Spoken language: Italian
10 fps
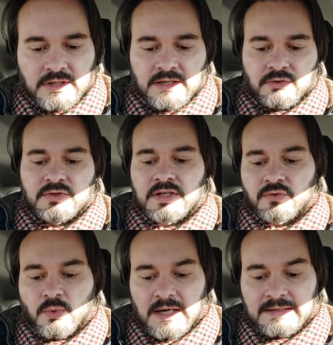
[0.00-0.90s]
della nostra
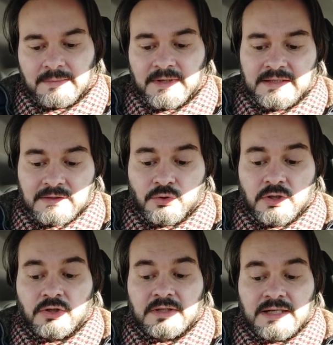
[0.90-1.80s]
squadra, mentre il
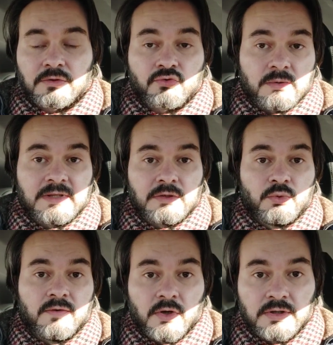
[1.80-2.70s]
Torino ha tirato solamente
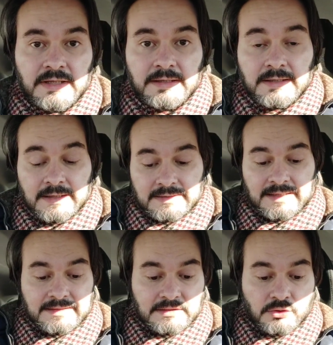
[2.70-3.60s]
due volte
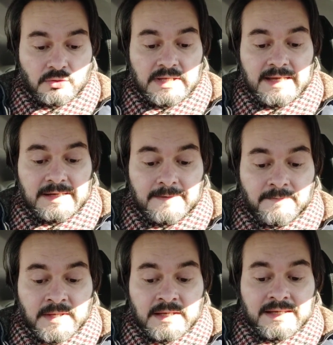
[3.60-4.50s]
da dentro l'area.
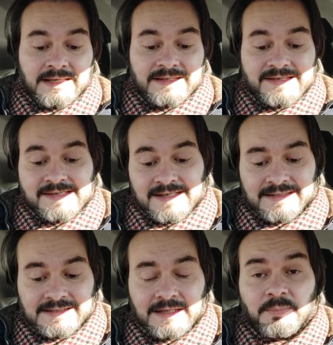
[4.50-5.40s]
Il
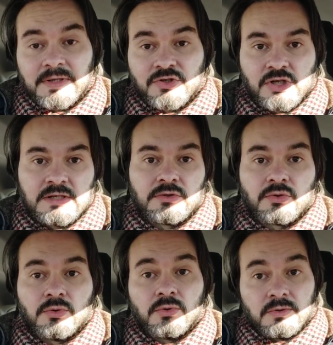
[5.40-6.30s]

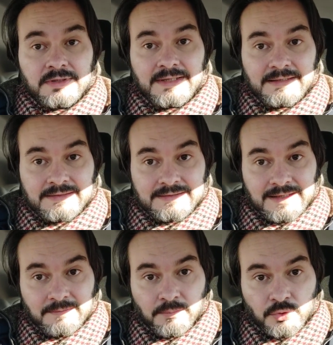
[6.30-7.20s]
63% del
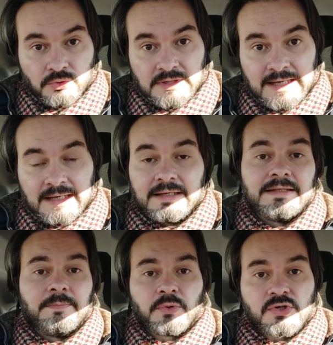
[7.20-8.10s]
tempo totale
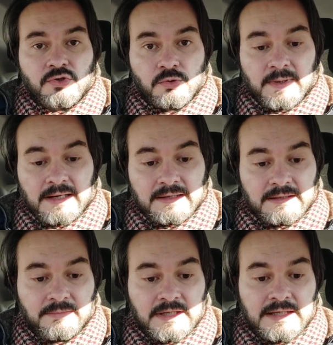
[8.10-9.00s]
di possesso palla
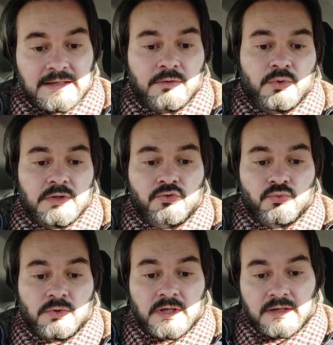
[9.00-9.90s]
del Milan, quindi
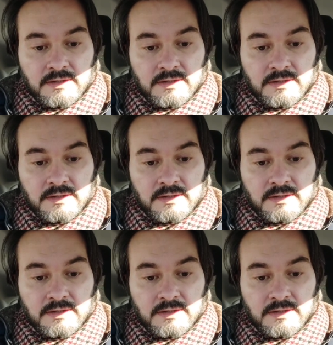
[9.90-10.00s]
sul